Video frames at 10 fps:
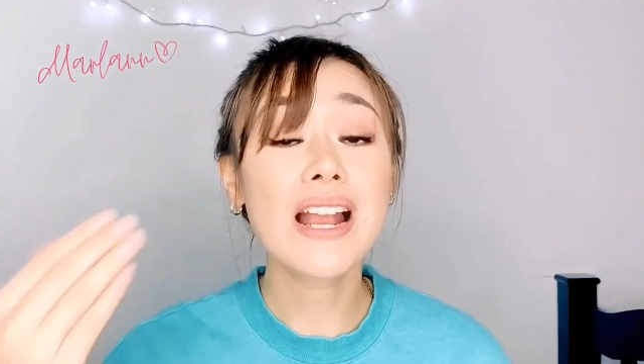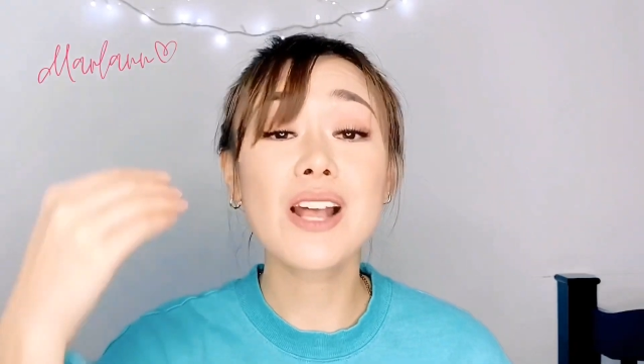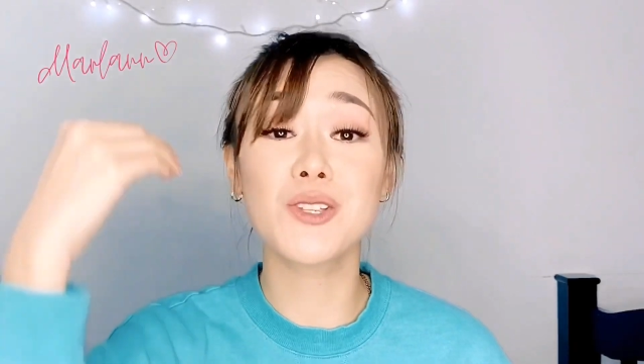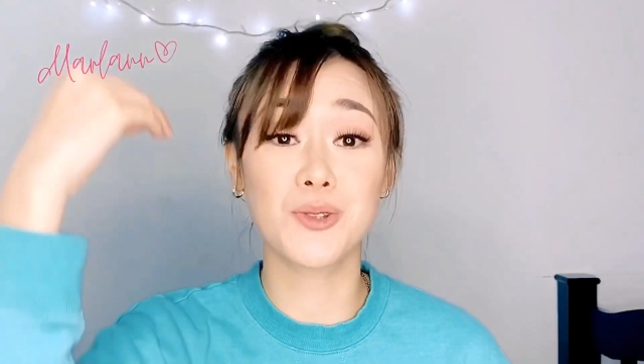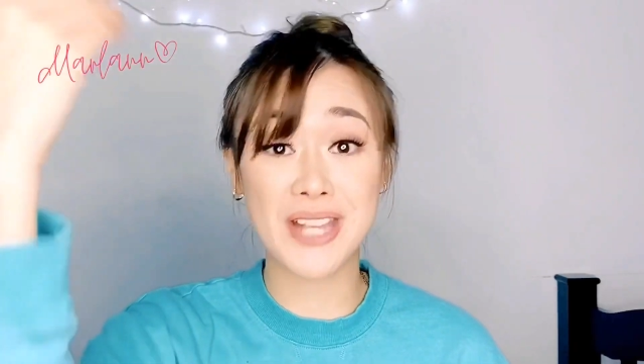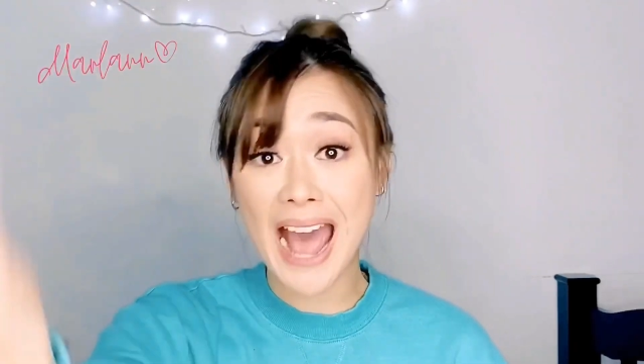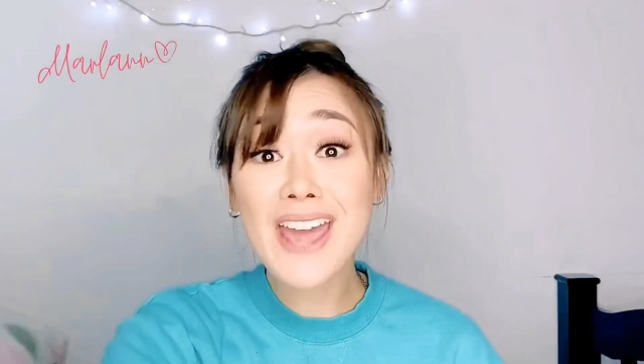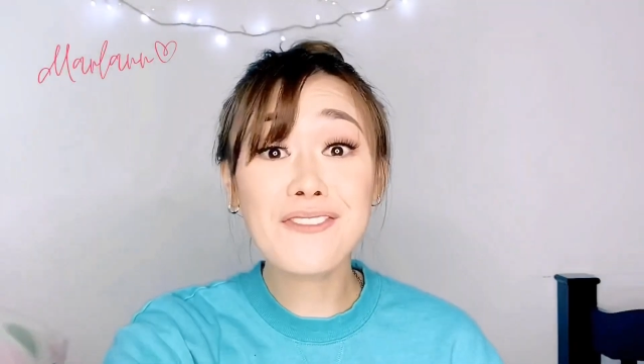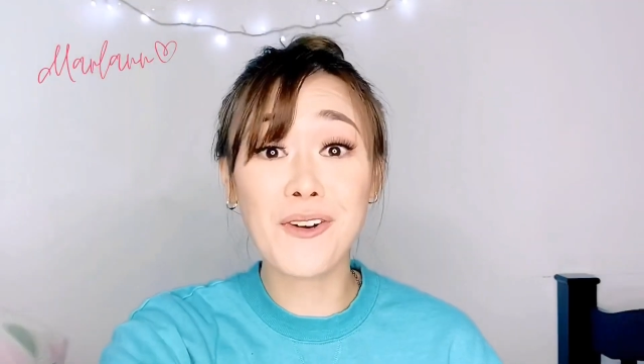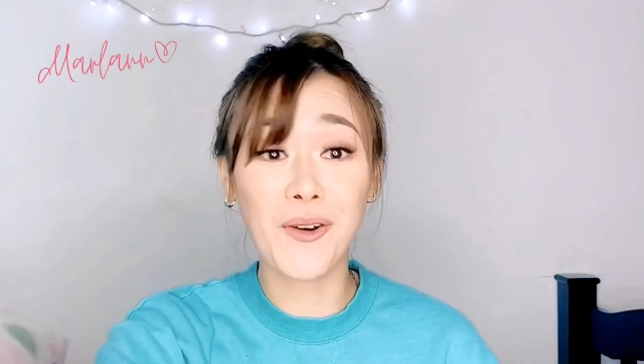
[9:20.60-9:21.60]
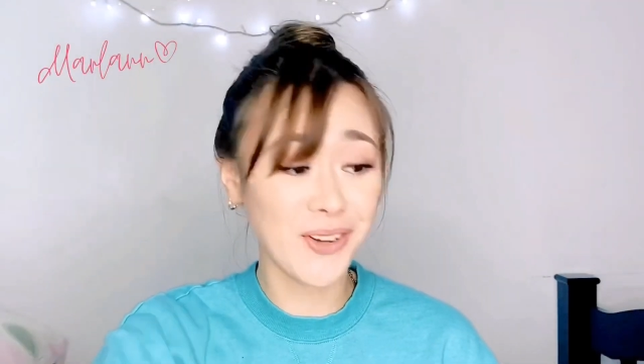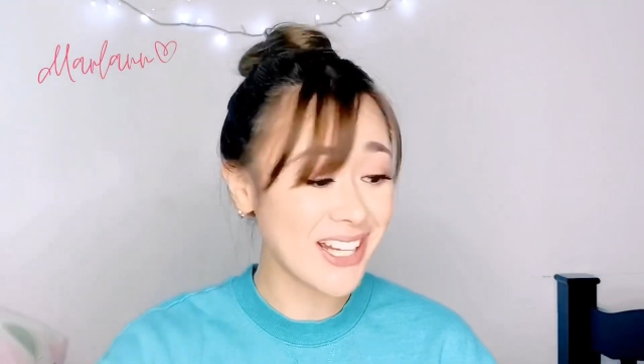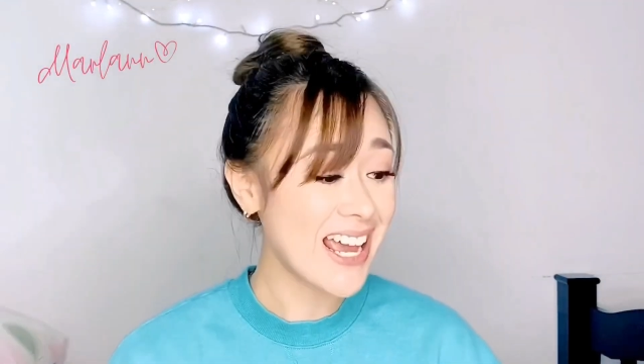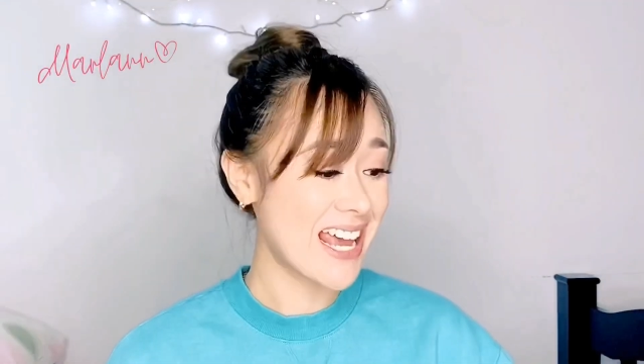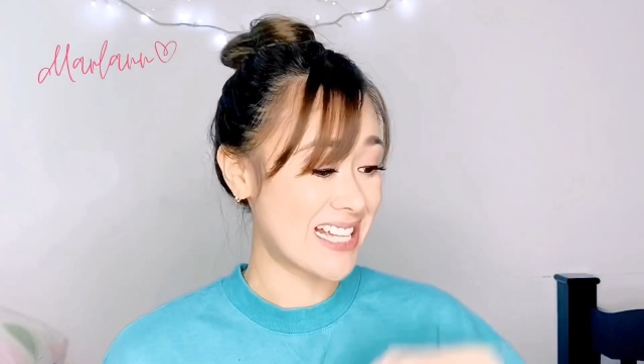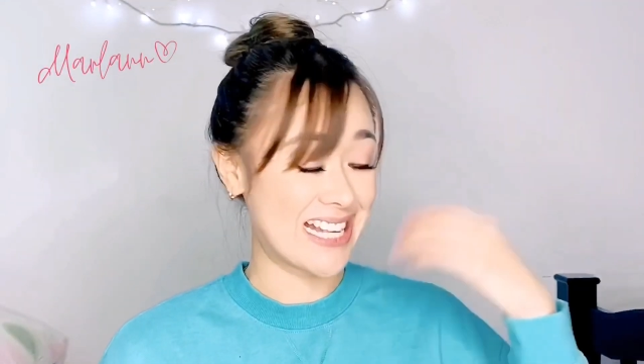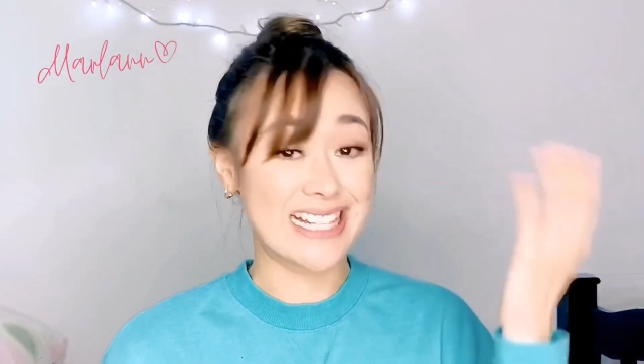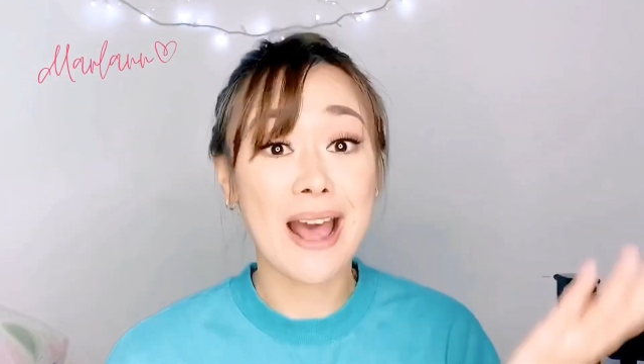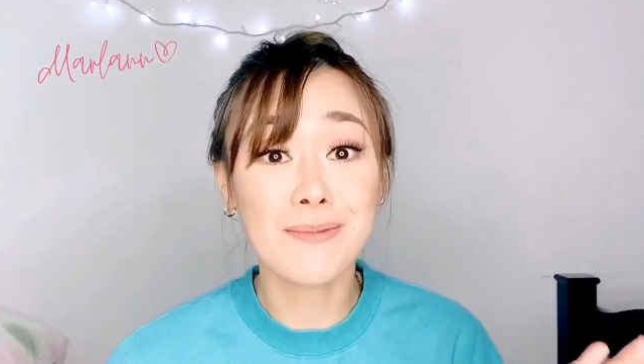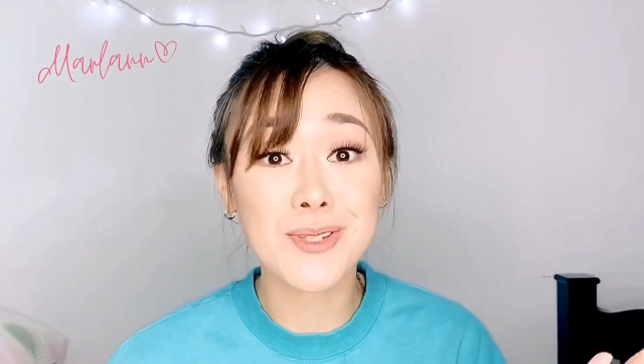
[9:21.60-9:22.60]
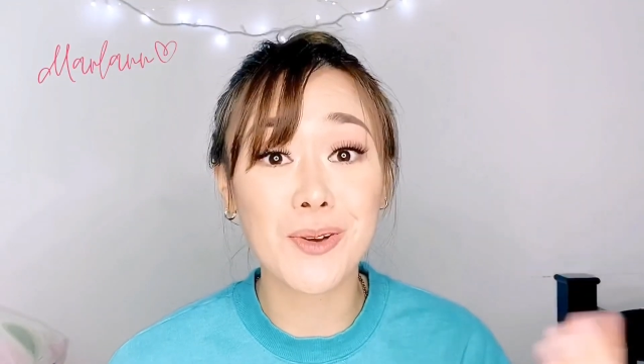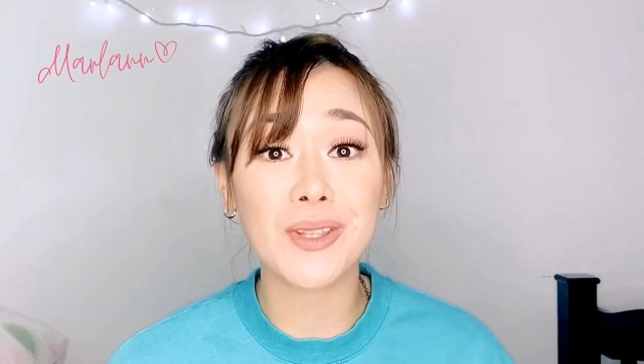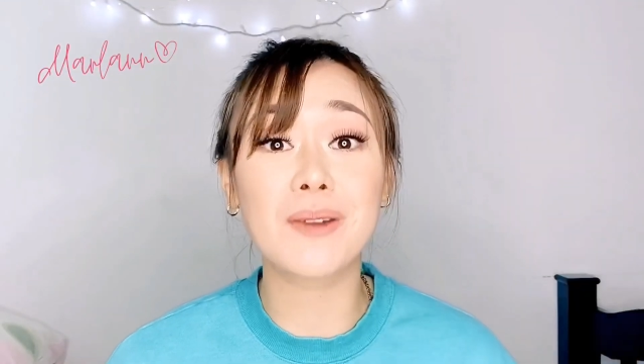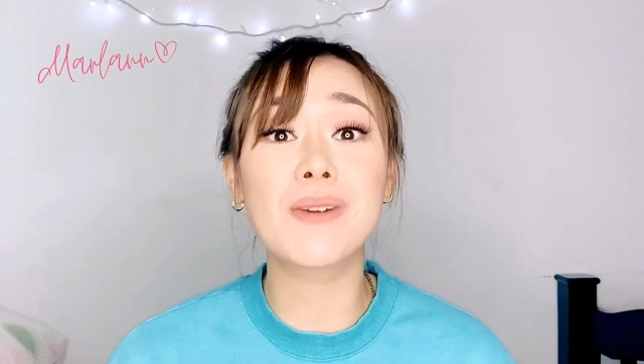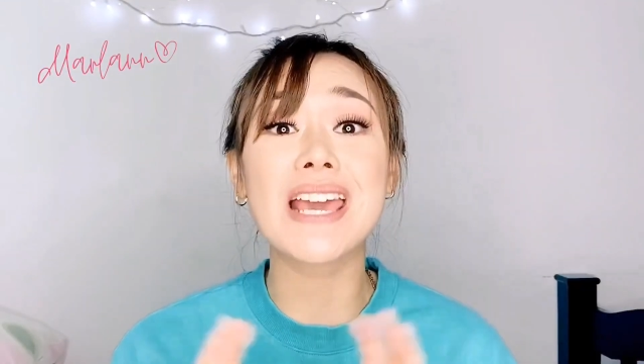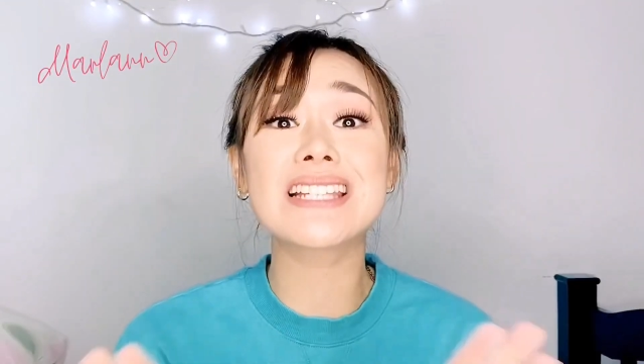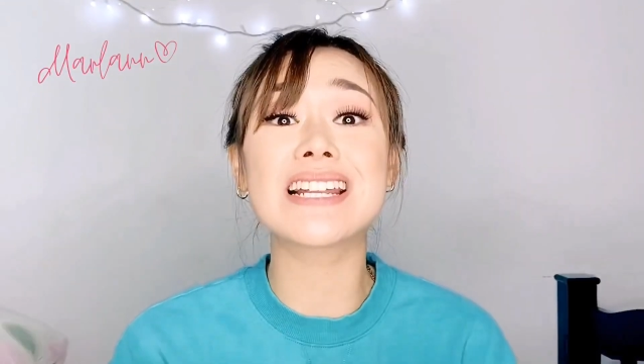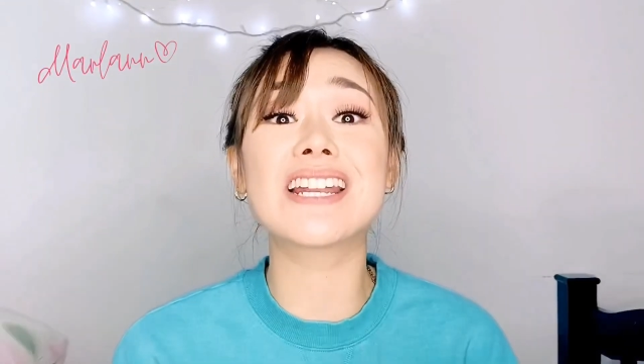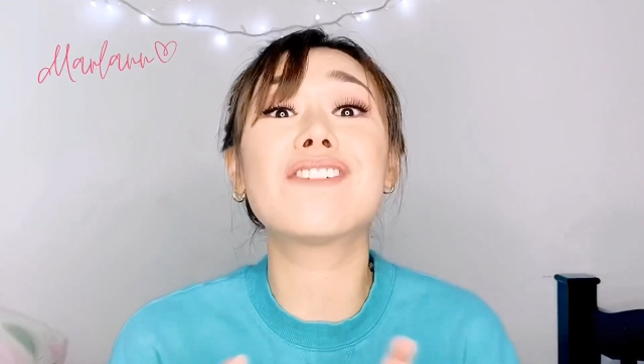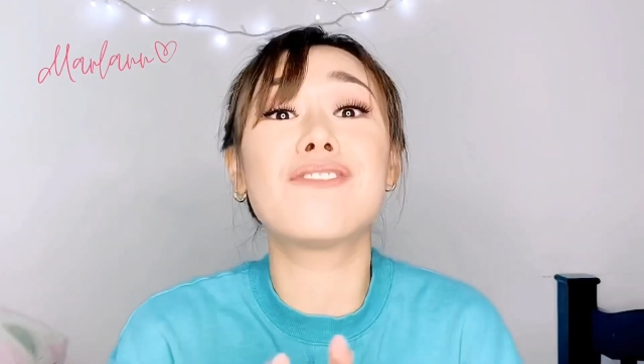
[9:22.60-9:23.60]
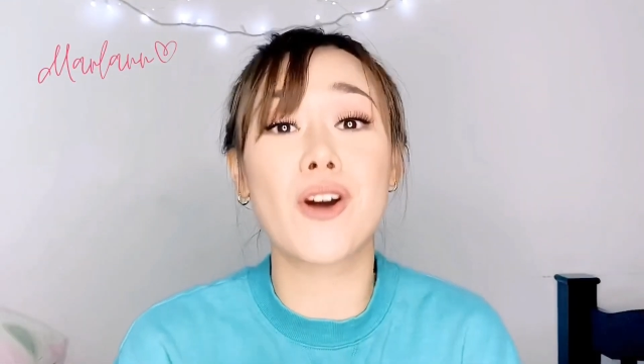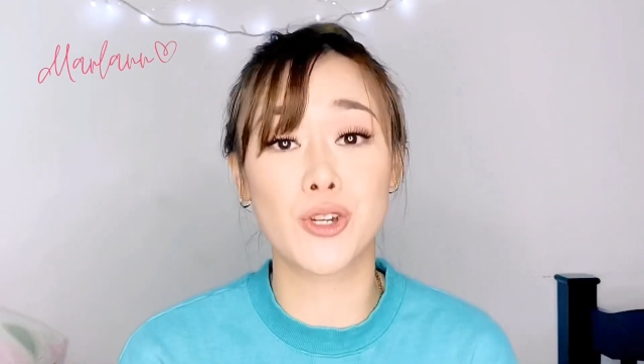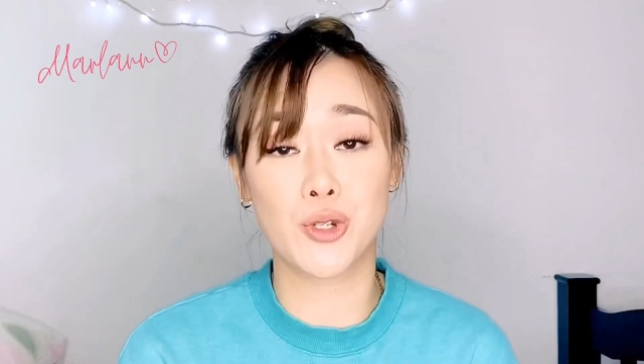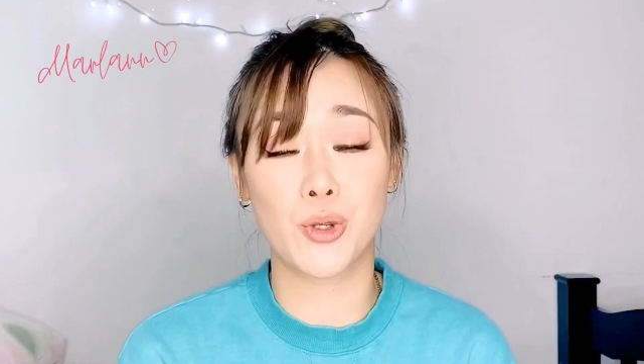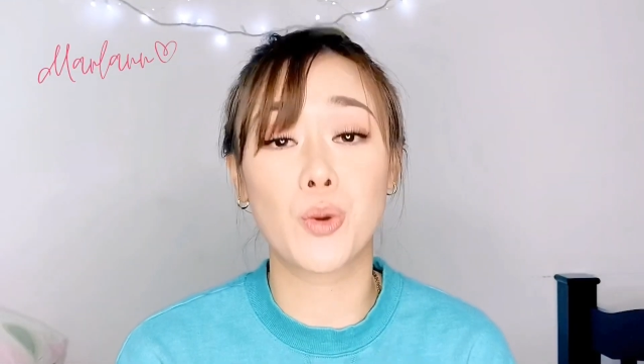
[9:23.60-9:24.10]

So, si iPhone, si Samsung, nagbigay sila ng function.